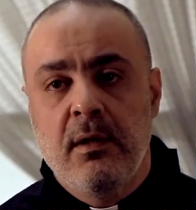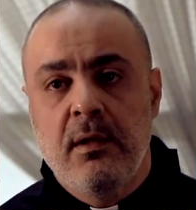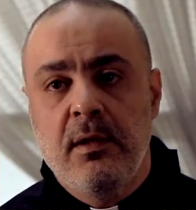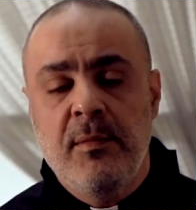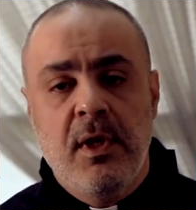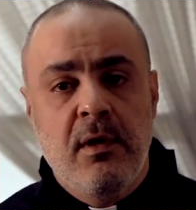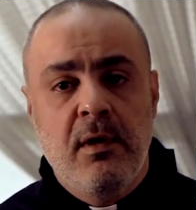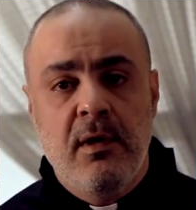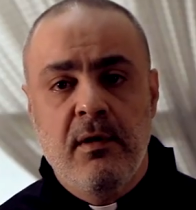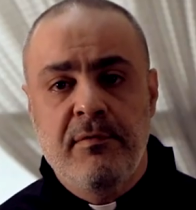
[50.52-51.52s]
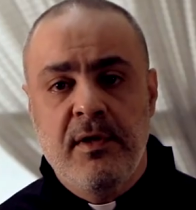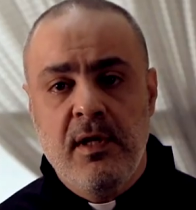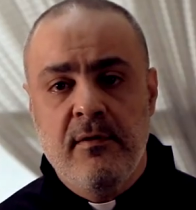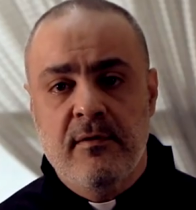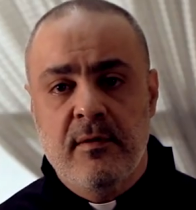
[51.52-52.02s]
يمكن في
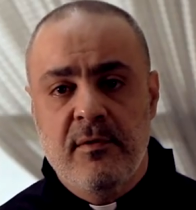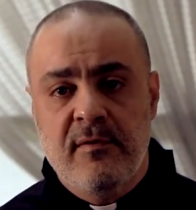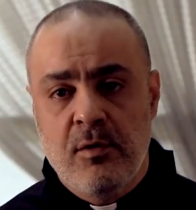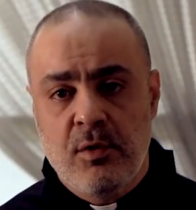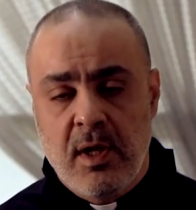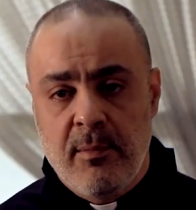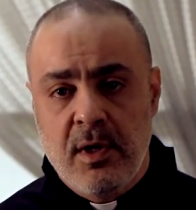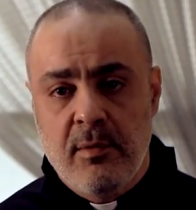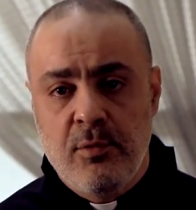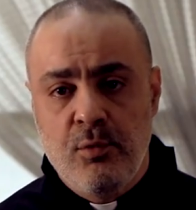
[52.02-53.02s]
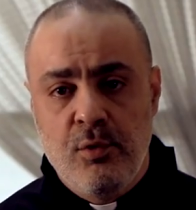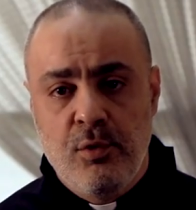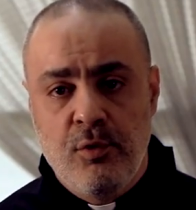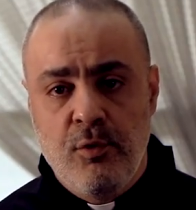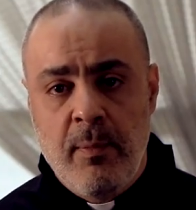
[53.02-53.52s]
ناس اذا بنسالهم كمان
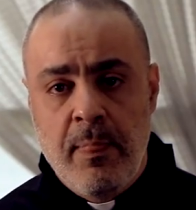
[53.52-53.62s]
بيقولوا